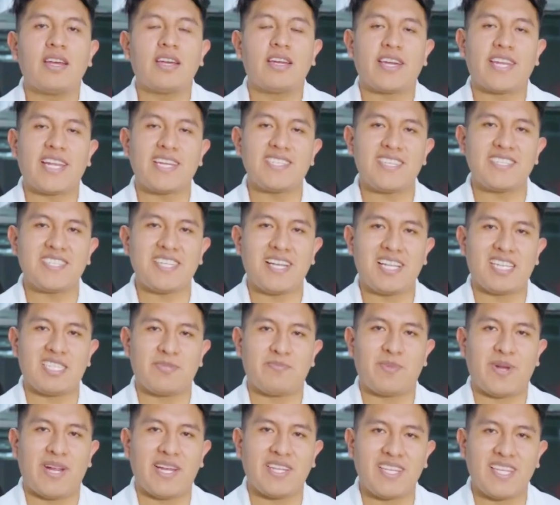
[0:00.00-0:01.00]
Gracias a
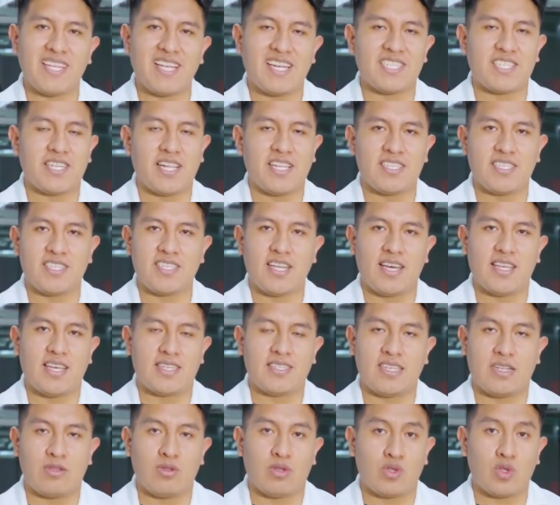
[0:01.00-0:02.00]
las prácticas
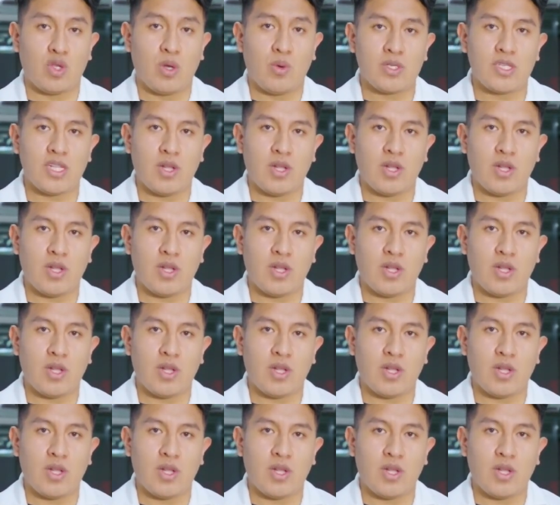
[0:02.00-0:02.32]
realizadas en los nuevos